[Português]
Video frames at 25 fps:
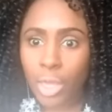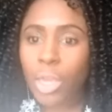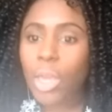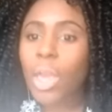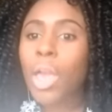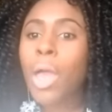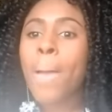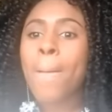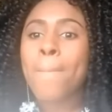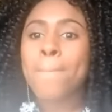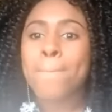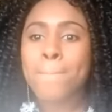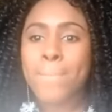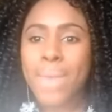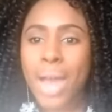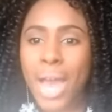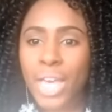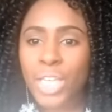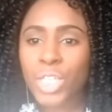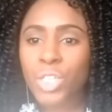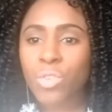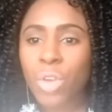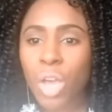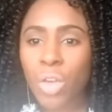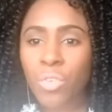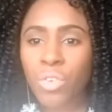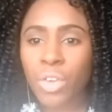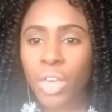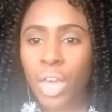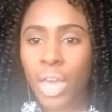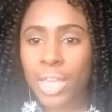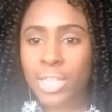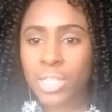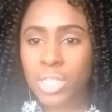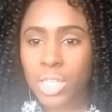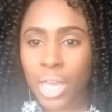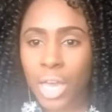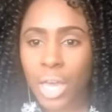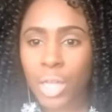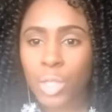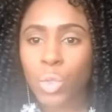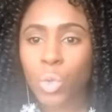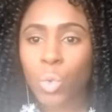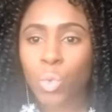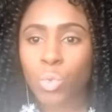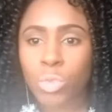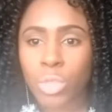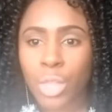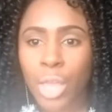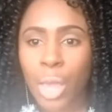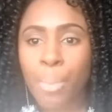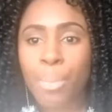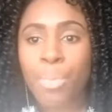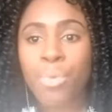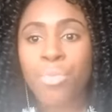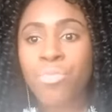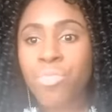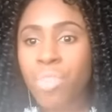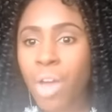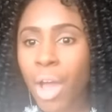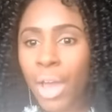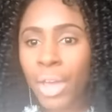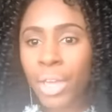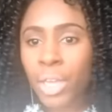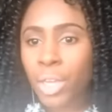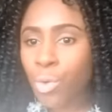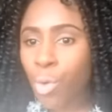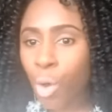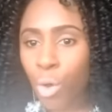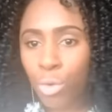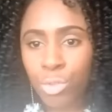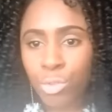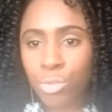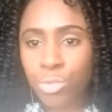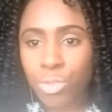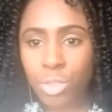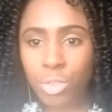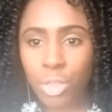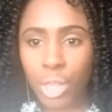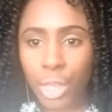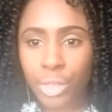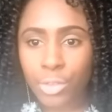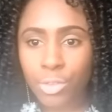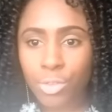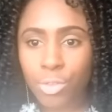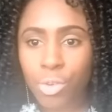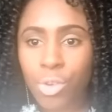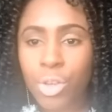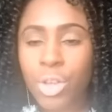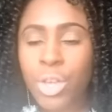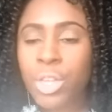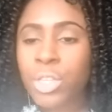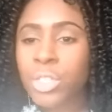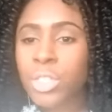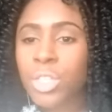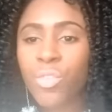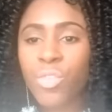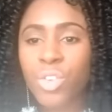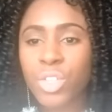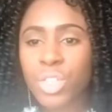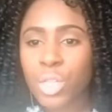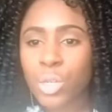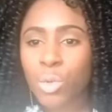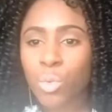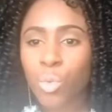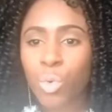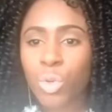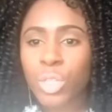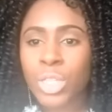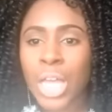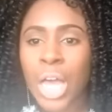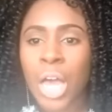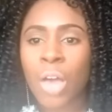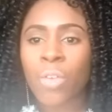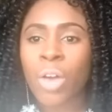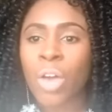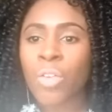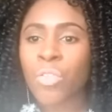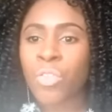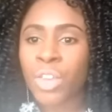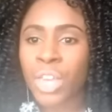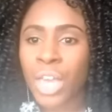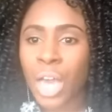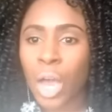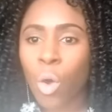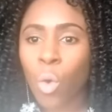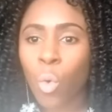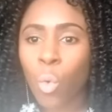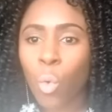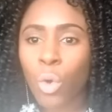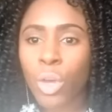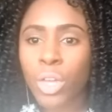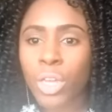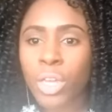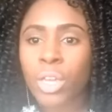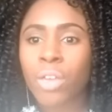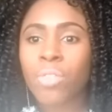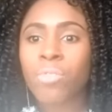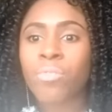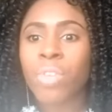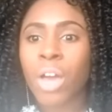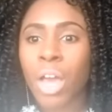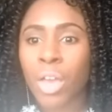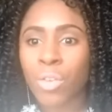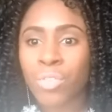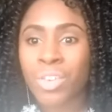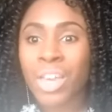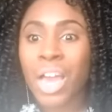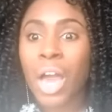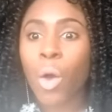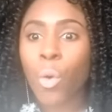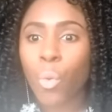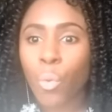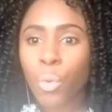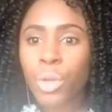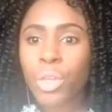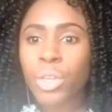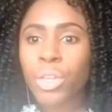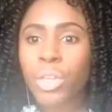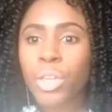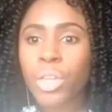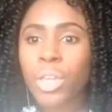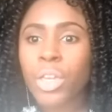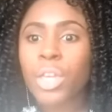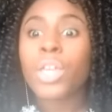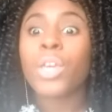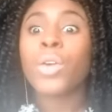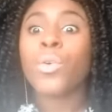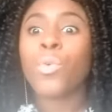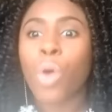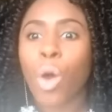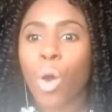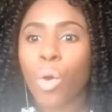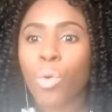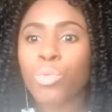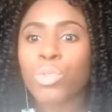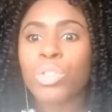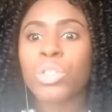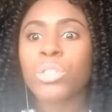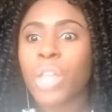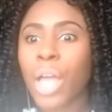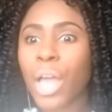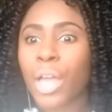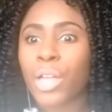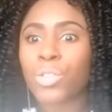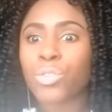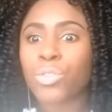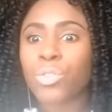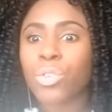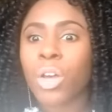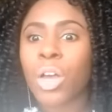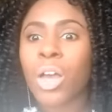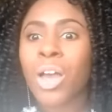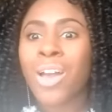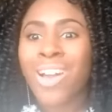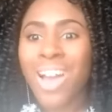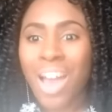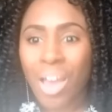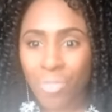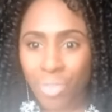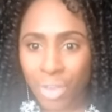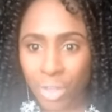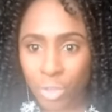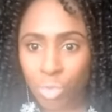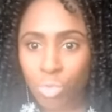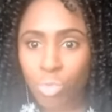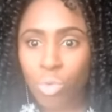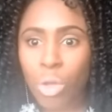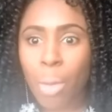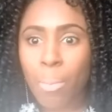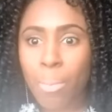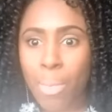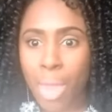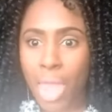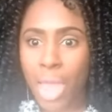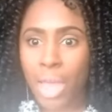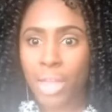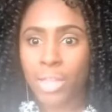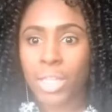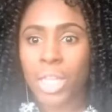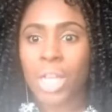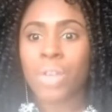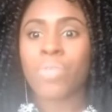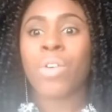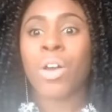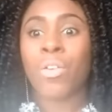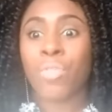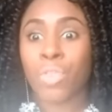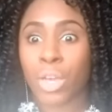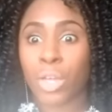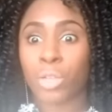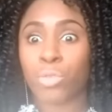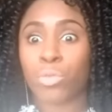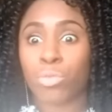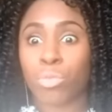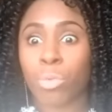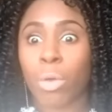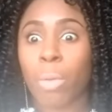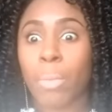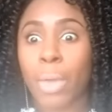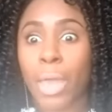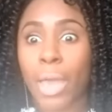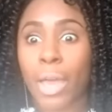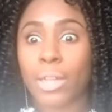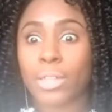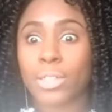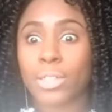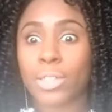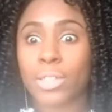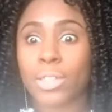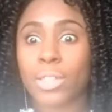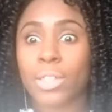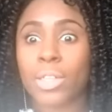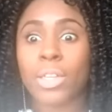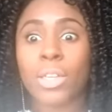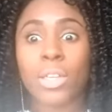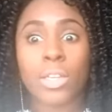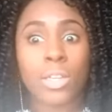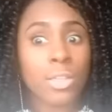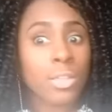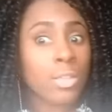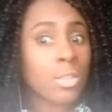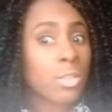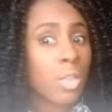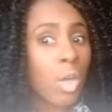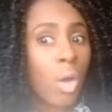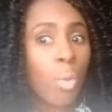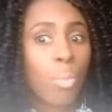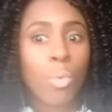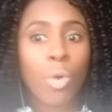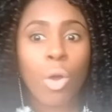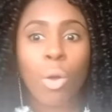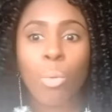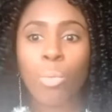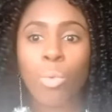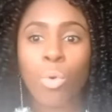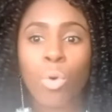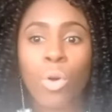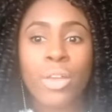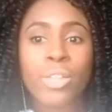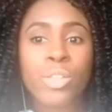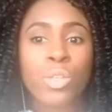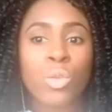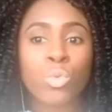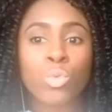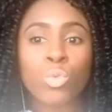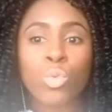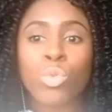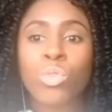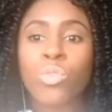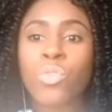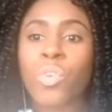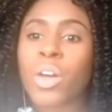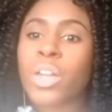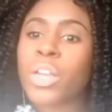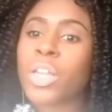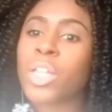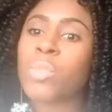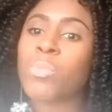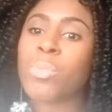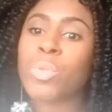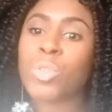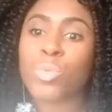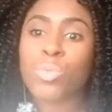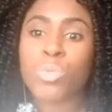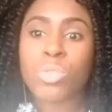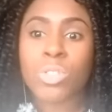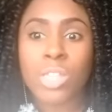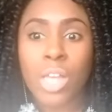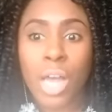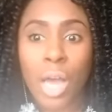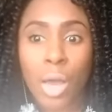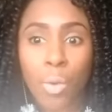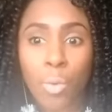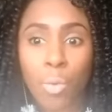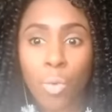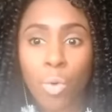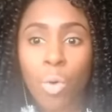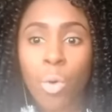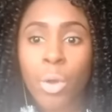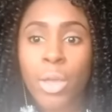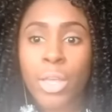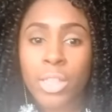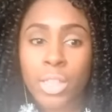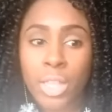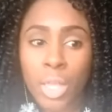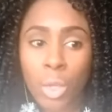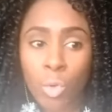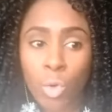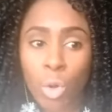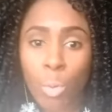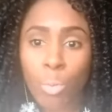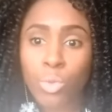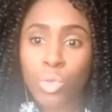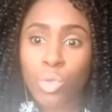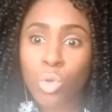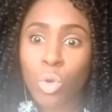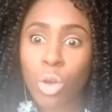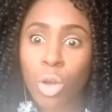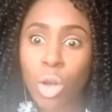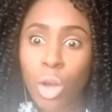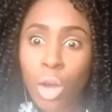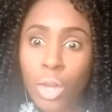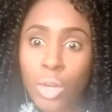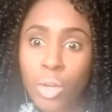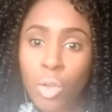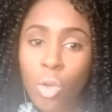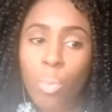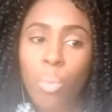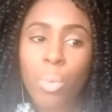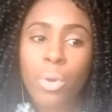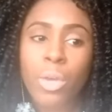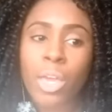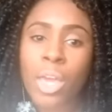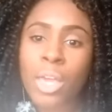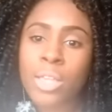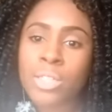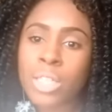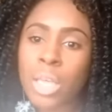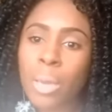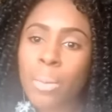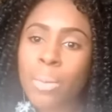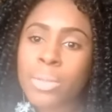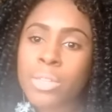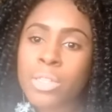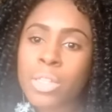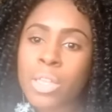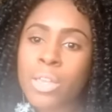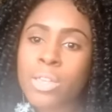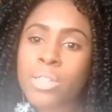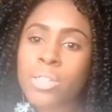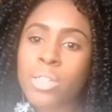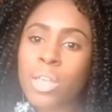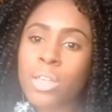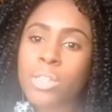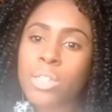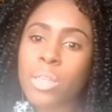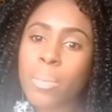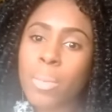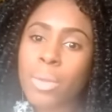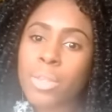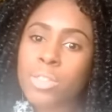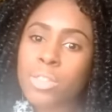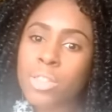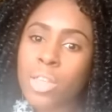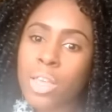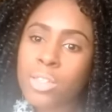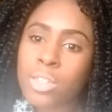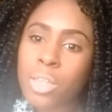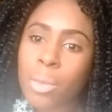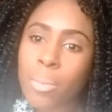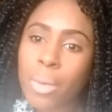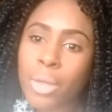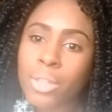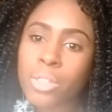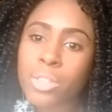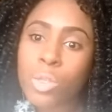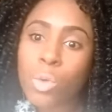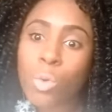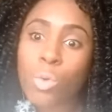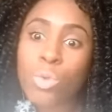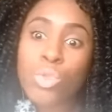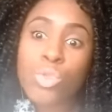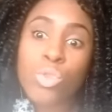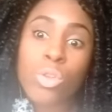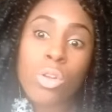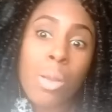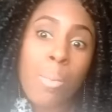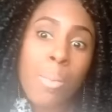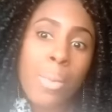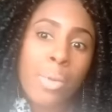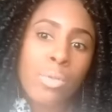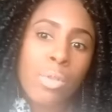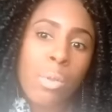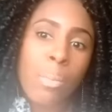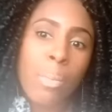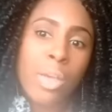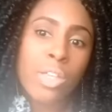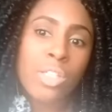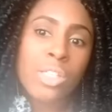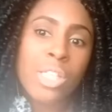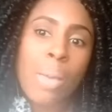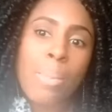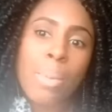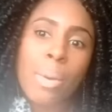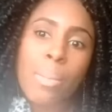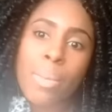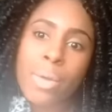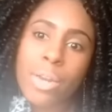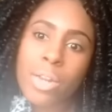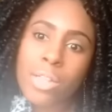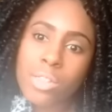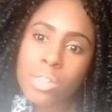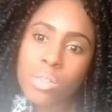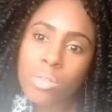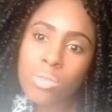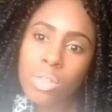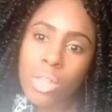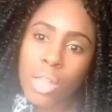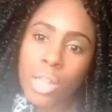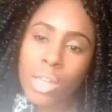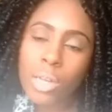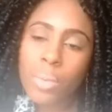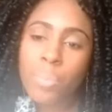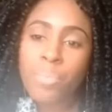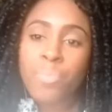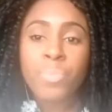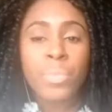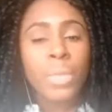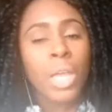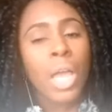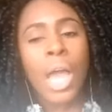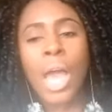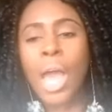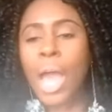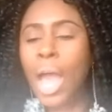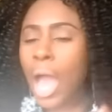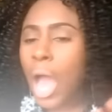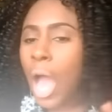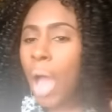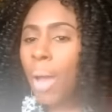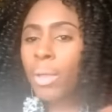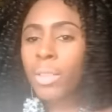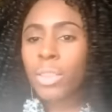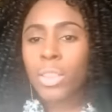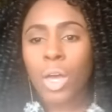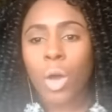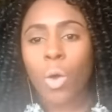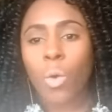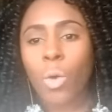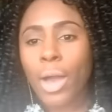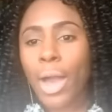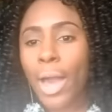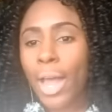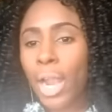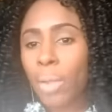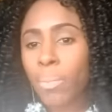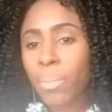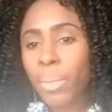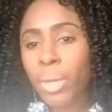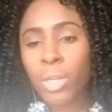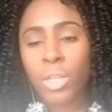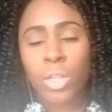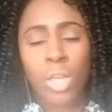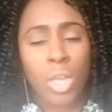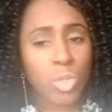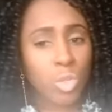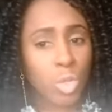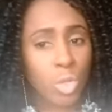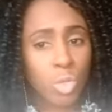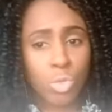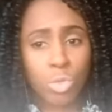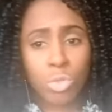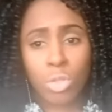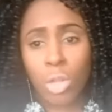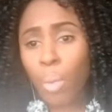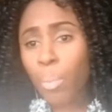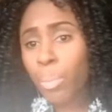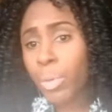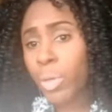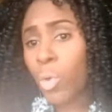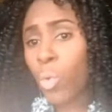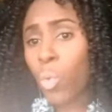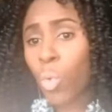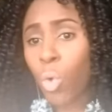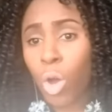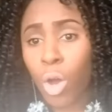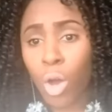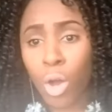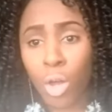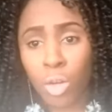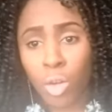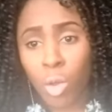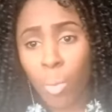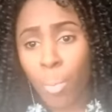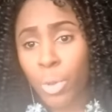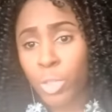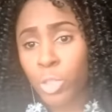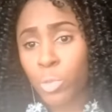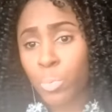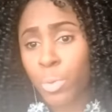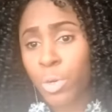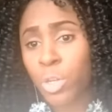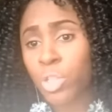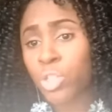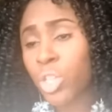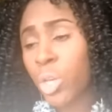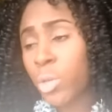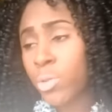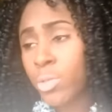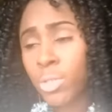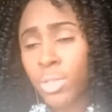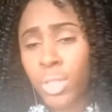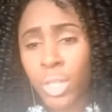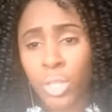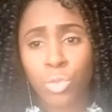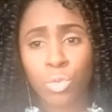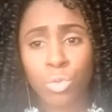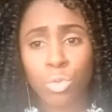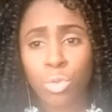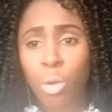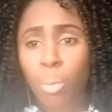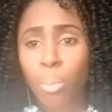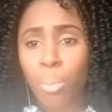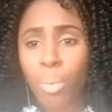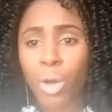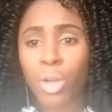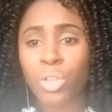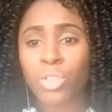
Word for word: Mas vai ficar ressecado com o tempo? Vai, igualzinho sintético. Se você não cuidar, vai ficar ruim? Vai ficar ruim, igual o sintético. Vai ficar tudo uma merda? Vai ficar tudo uma merda. Então, meu amor, são tudo farinha do mesmo saco tem o nome de orgânico porque recebe essa, essa maciez a mais, esse condicionamento a mais na preparação dele. Ah, não, Carla, mas não é só isso não, porque o orgânico pode pranchar e o sintético não pode.